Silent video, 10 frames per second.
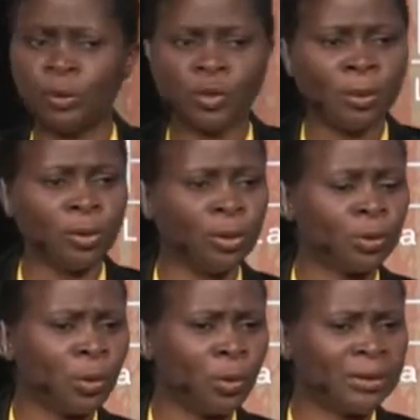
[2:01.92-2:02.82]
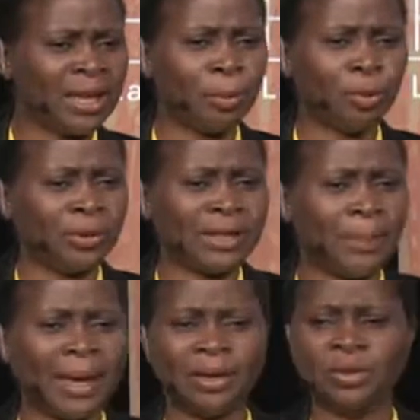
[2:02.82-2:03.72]
Nous sommes de l'autre côté, pour nous, ça
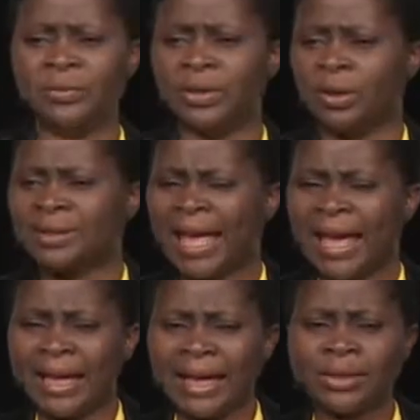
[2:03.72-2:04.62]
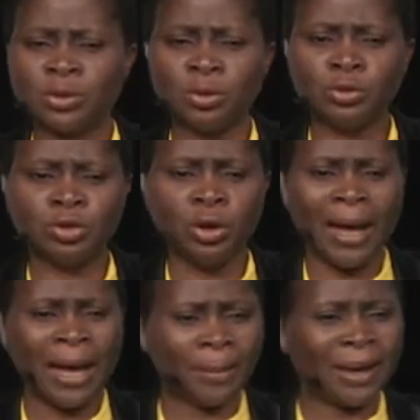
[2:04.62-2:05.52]
paraît une évidence. Qu'est-ce que Dieu
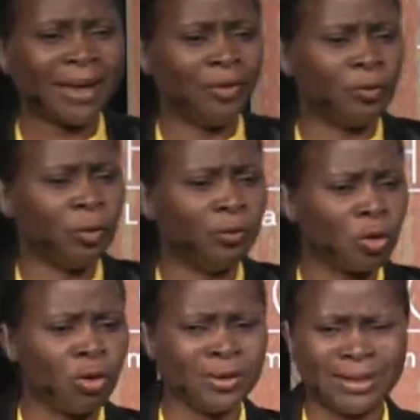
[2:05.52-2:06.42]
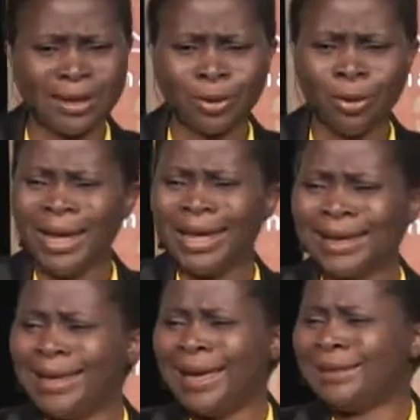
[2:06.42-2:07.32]
a prévu vous concernant
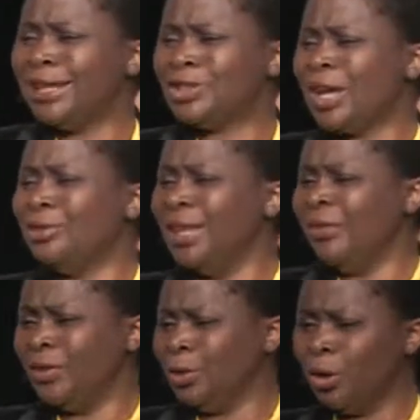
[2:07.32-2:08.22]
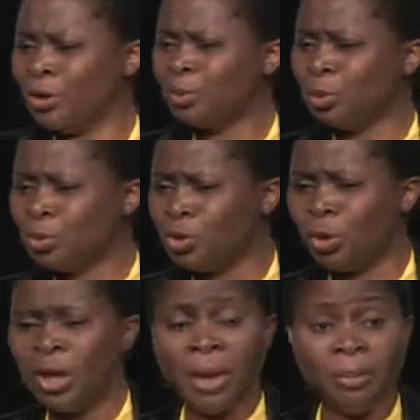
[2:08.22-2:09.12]
Qui est déjà une évidence pour
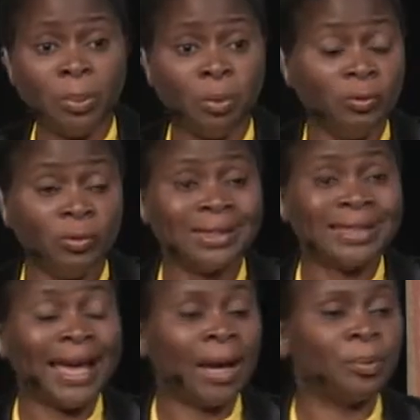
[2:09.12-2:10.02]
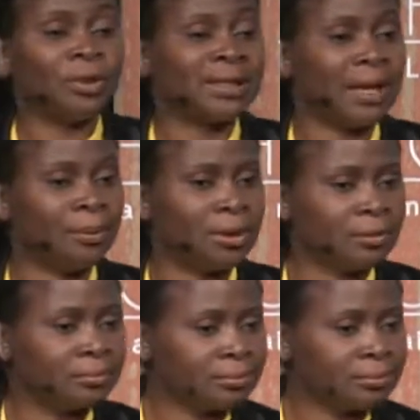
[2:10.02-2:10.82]
Dieu, mais pour vous, c'est impensable